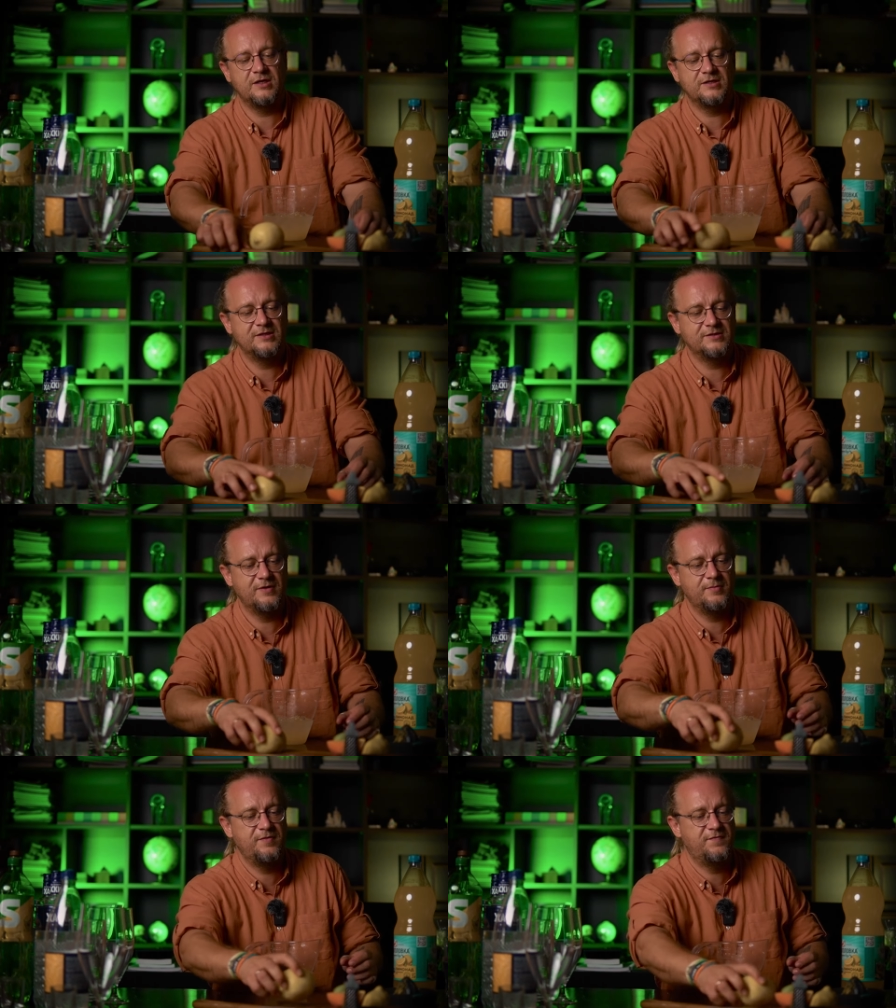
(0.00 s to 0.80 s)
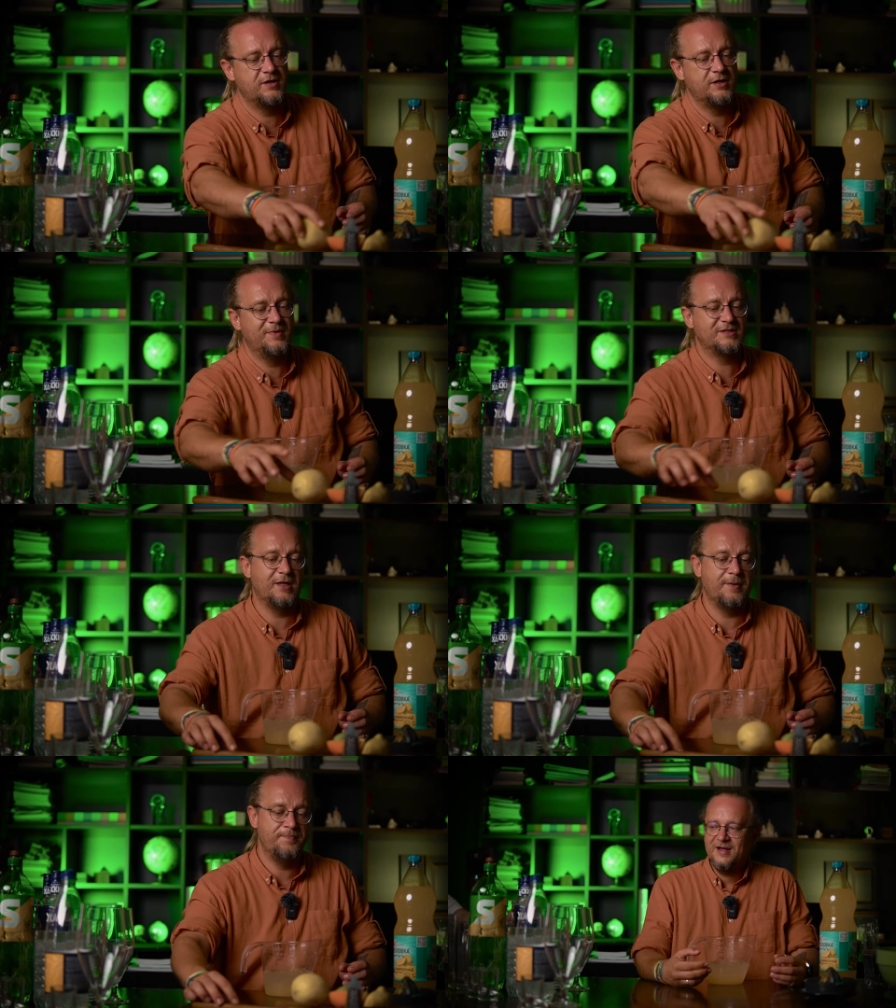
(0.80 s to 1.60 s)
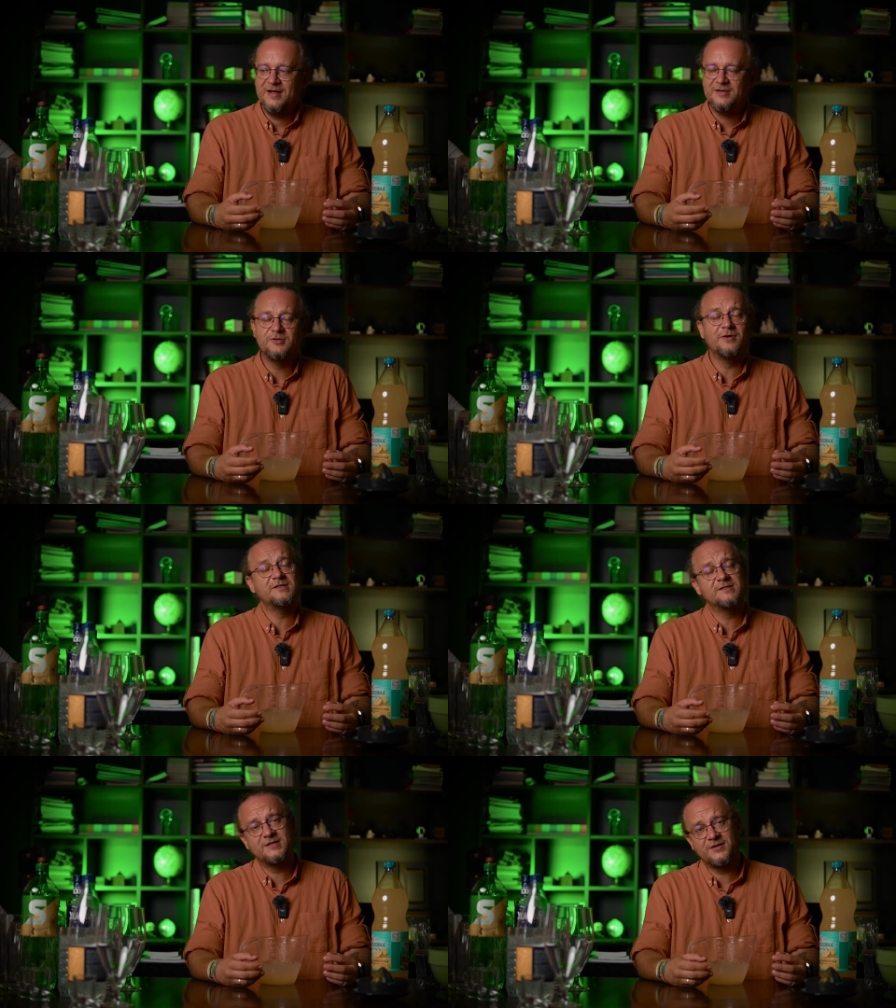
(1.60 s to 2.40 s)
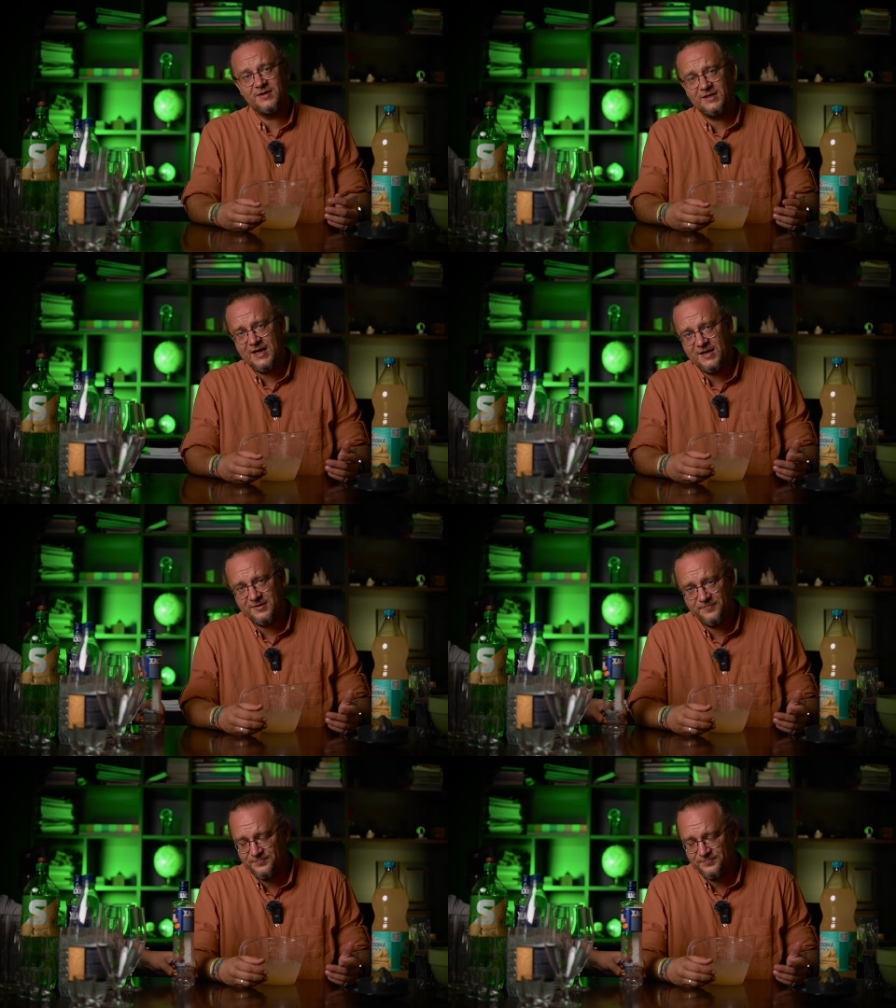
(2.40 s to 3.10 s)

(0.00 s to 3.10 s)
так называемые эфирные масла. Что у нас здесь не хватает?